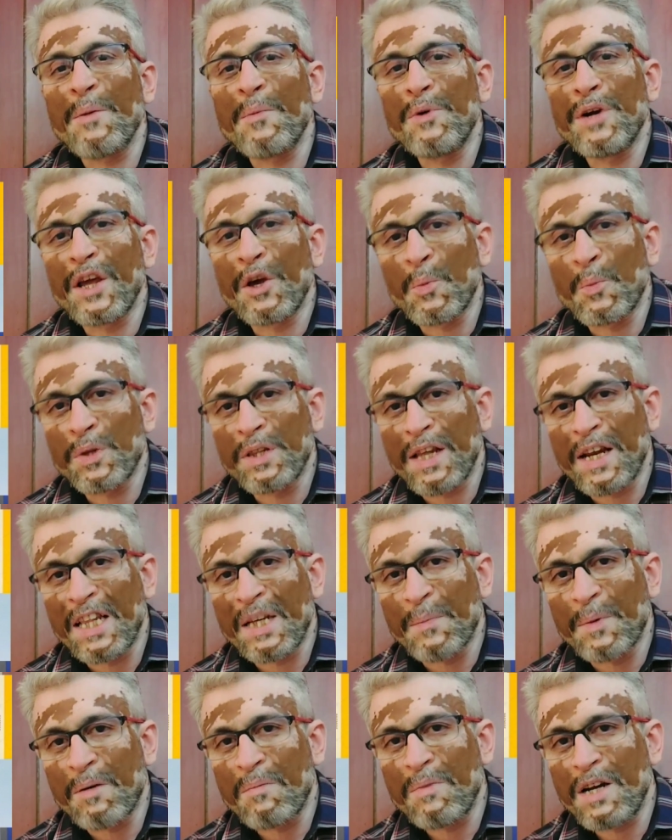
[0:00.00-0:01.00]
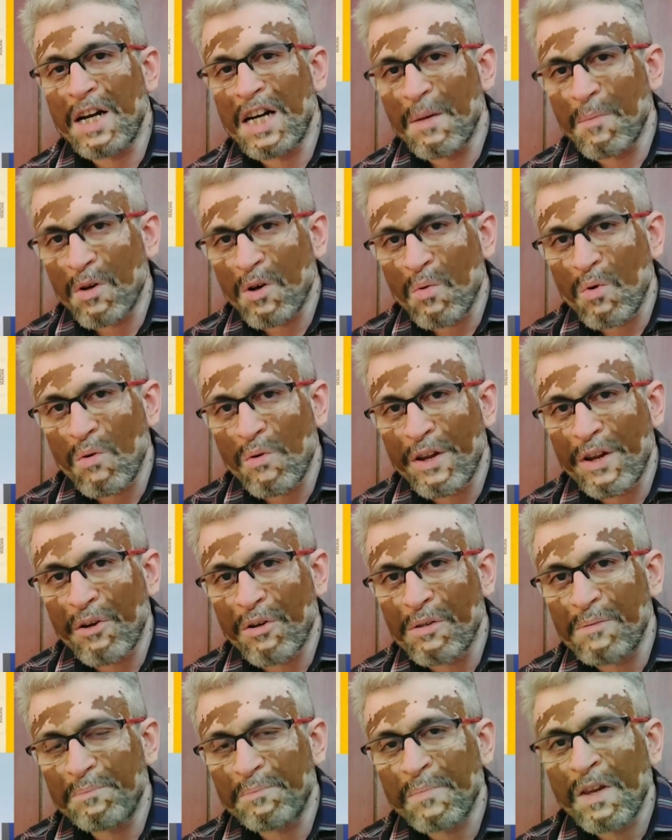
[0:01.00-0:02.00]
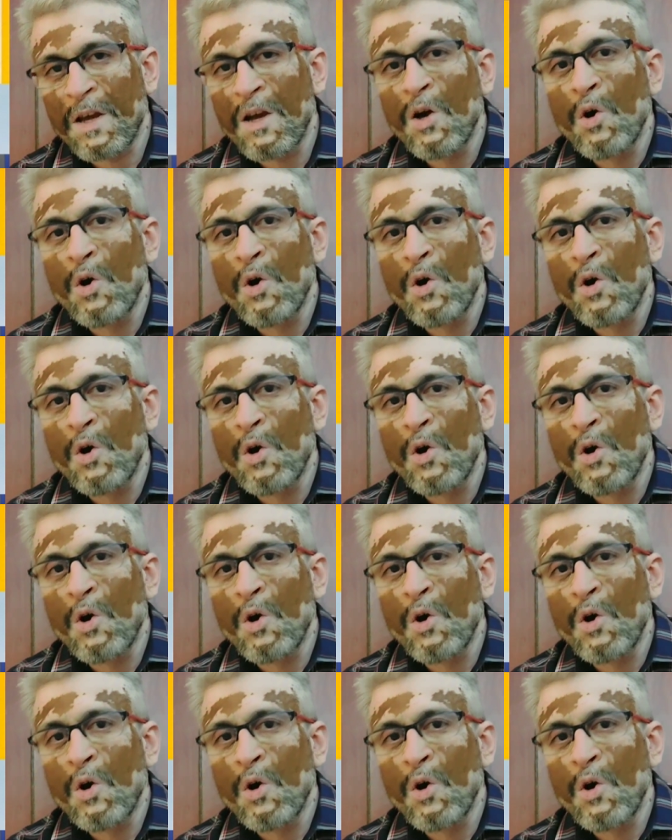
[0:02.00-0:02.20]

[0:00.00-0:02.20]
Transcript: கரு முட்டை உற்பத்தி ஆனதுக்கப்புறம் ரெண்டுக்கும் ஓவர் இருக்கும்